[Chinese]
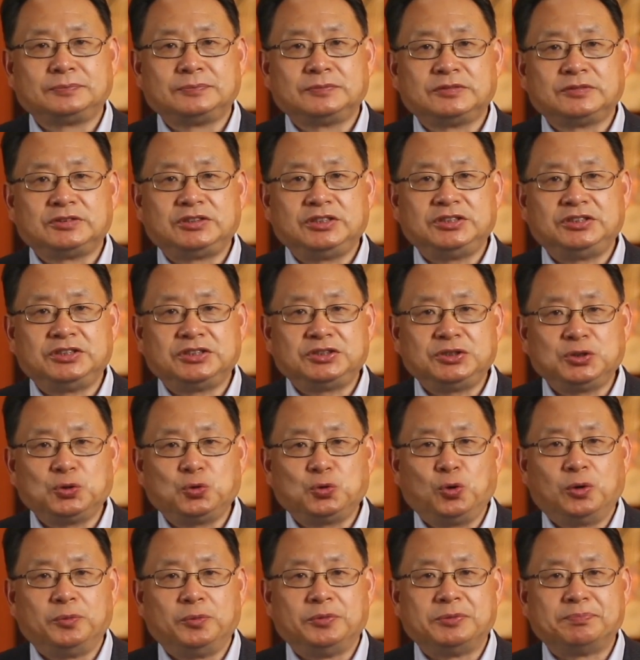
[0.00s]
季节性
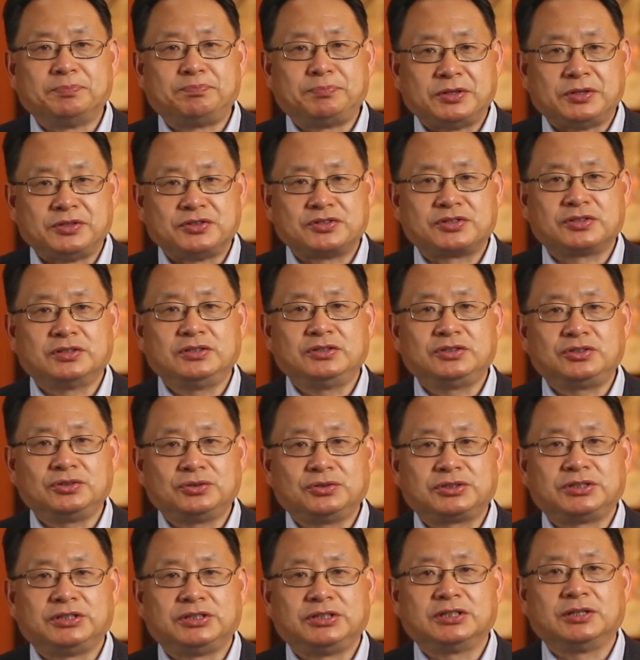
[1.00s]
过敏本身就
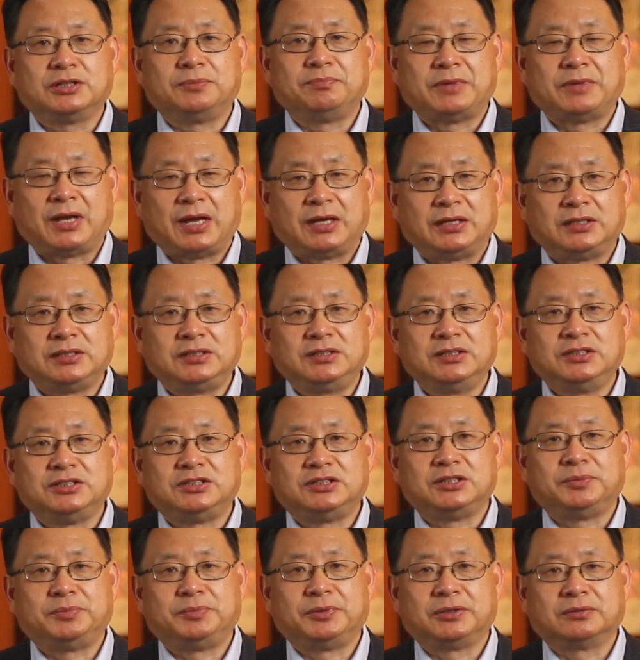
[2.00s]
是一个免疫性
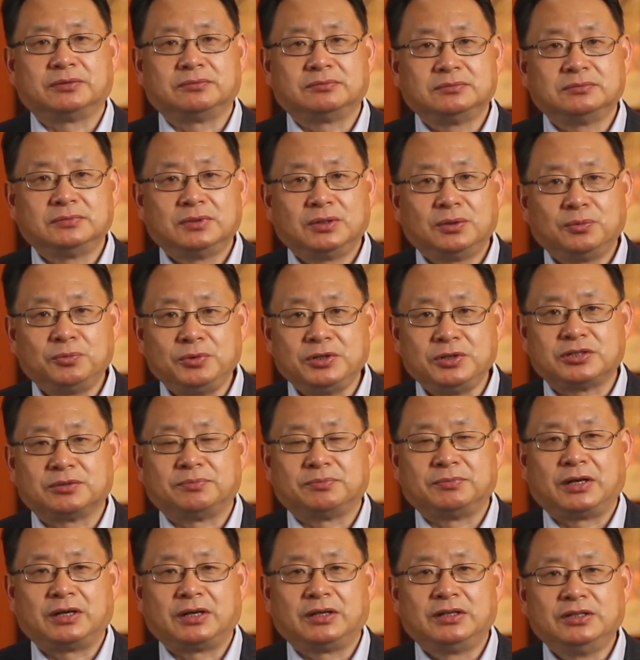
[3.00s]
疾病。为什
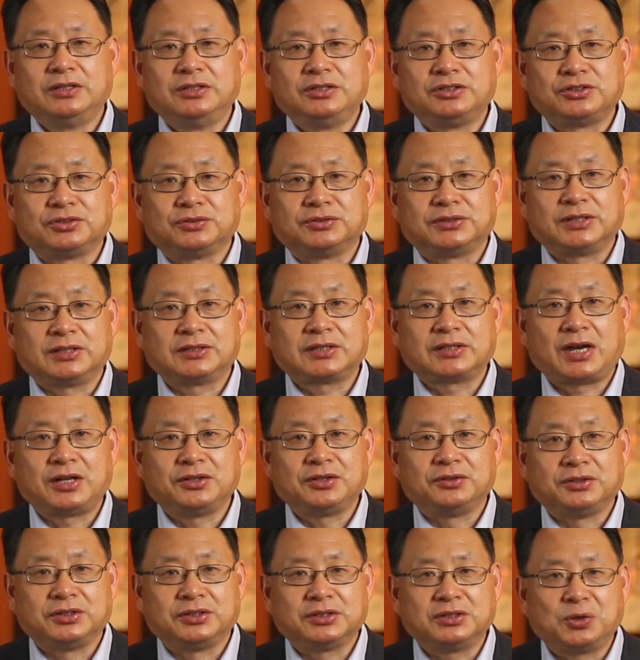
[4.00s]
么？首先，它
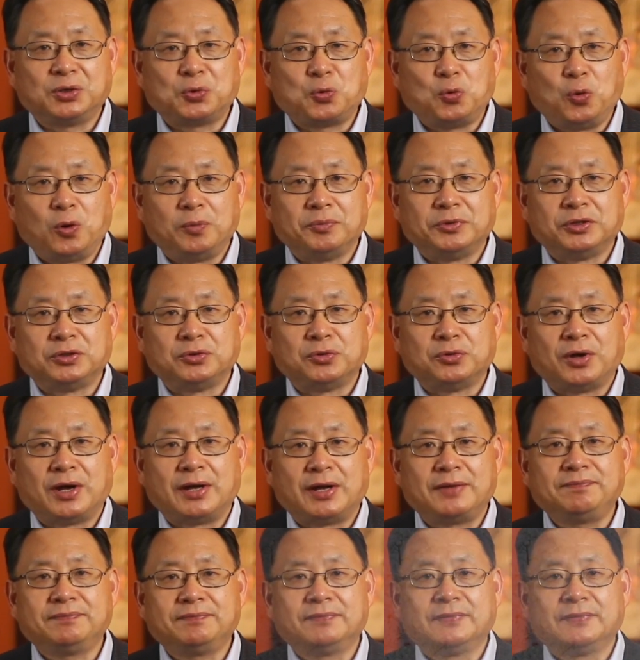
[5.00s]
有一个过敏源，